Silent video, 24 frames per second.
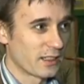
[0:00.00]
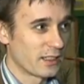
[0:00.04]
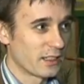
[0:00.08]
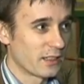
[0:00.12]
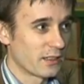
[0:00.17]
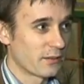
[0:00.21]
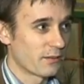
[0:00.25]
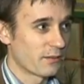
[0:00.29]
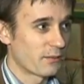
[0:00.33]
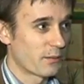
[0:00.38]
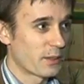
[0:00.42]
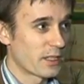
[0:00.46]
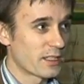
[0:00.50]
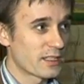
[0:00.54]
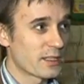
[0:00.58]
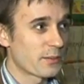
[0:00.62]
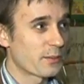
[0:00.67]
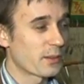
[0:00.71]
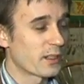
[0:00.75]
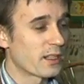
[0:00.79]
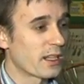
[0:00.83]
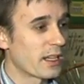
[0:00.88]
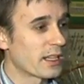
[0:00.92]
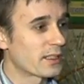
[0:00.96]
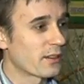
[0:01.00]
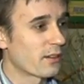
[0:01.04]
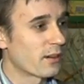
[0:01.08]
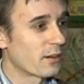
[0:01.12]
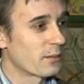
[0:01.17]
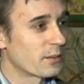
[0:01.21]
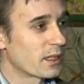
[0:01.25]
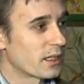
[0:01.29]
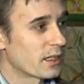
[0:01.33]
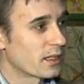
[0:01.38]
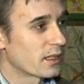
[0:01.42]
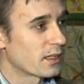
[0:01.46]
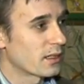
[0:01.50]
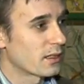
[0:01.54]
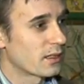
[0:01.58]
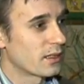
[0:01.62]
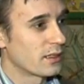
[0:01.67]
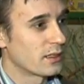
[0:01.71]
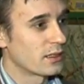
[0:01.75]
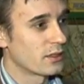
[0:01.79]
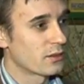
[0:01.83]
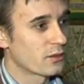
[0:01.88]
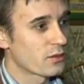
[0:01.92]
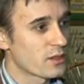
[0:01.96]
И, в принципе, для этого мне
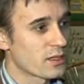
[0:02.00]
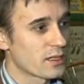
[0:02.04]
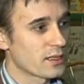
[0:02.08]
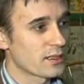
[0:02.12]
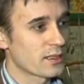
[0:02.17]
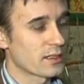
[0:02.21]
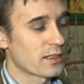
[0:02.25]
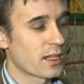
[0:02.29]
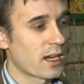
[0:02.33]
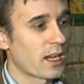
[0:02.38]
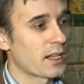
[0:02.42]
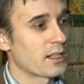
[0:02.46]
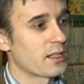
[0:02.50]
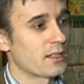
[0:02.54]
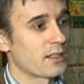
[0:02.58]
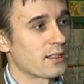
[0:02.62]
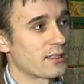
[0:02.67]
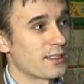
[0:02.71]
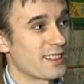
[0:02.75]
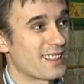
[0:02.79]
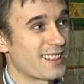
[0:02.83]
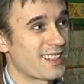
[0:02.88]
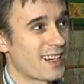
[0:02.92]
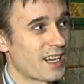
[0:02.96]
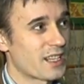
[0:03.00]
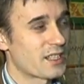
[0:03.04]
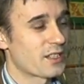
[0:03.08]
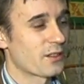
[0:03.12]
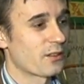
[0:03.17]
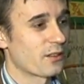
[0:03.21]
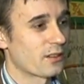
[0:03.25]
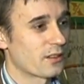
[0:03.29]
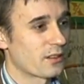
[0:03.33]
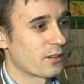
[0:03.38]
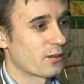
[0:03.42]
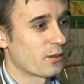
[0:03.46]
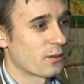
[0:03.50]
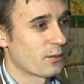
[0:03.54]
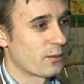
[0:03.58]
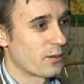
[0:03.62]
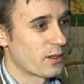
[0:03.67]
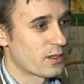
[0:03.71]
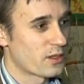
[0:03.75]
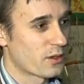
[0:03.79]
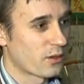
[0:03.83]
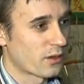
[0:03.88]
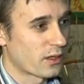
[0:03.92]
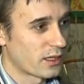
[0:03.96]
не нужно затрат, затрачивать такое
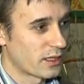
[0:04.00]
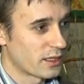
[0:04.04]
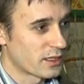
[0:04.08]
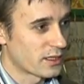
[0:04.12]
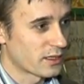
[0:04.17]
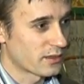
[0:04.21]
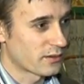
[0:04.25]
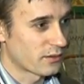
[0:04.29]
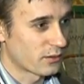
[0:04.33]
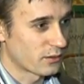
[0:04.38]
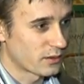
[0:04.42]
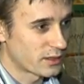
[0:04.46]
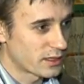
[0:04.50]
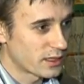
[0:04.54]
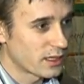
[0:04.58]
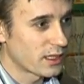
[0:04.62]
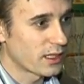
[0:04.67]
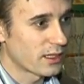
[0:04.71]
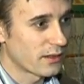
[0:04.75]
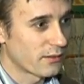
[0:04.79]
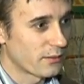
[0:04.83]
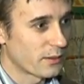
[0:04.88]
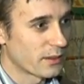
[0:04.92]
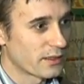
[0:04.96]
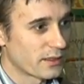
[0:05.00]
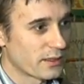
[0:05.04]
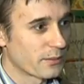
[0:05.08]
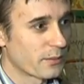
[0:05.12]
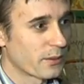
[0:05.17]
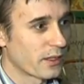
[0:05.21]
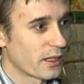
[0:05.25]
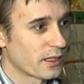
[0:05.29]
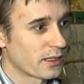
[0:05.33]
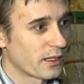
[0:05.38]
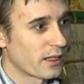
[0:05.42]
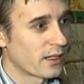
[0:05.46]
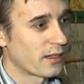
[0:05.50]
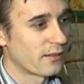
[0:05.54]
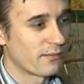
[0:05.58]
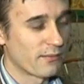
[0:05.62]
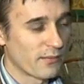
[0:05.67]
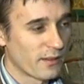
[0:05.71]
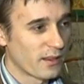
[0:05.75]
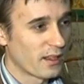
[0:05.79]
большое количество усилий. В принципе, она,